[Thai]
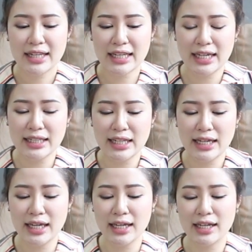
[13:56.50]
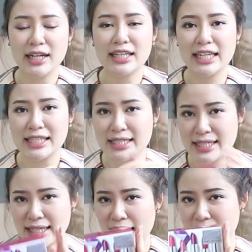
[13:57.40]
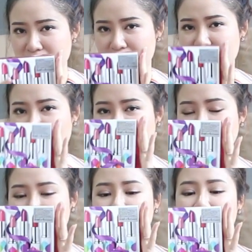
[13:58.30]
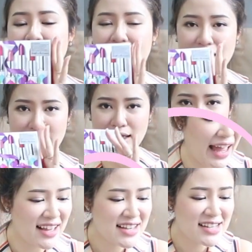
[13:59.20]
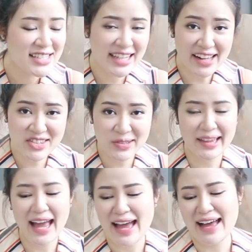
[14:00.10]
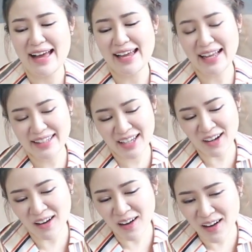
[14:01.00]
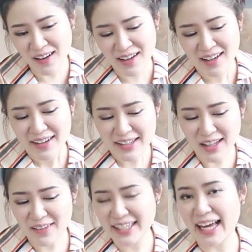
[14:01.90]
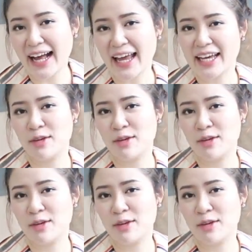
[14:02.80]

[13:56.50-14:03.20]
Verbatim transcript: Clinique Kisses Set นะคะอันนี้เซตสุดท้ายอันนี้ก็กล่องใหญ่